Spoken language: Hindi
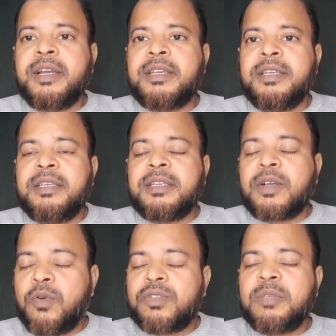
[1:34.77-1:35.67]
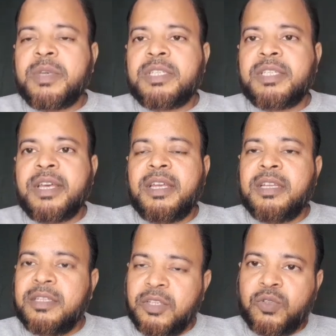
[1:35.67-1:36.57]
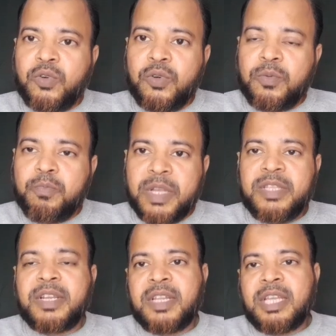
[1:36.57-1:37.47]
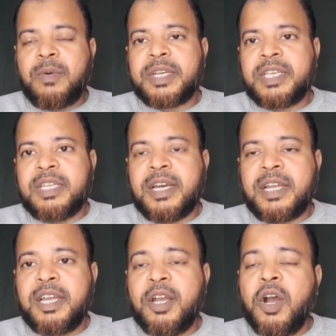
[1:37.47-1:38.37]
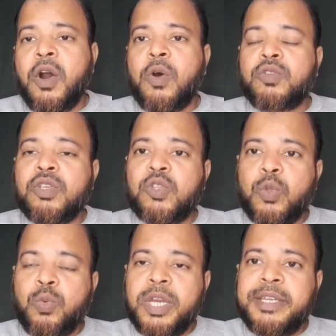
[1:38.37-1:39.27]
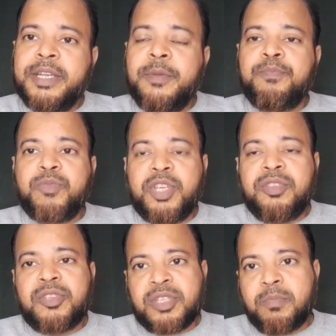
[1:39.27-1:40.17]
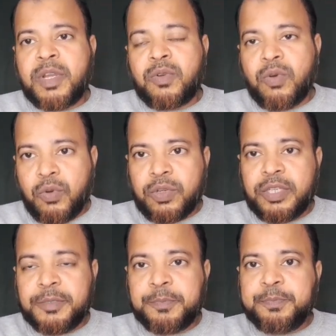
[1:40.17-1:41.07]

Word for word: कि कौन सी मस्जिद है जिसको मंदिर का दावा किया जा रहा है और उसकी सुनवाई तीन दिसंबर को होगी